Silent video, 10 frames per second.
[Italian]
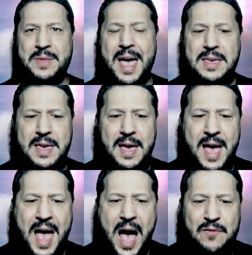Egli
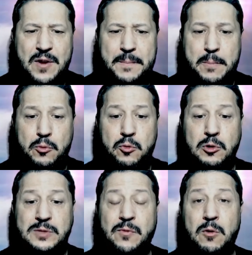avrebbe
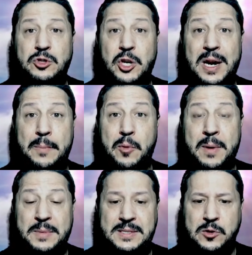potuto svolgere la
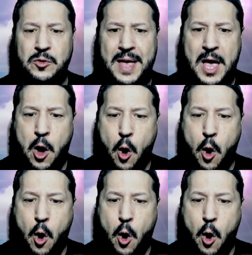propria missione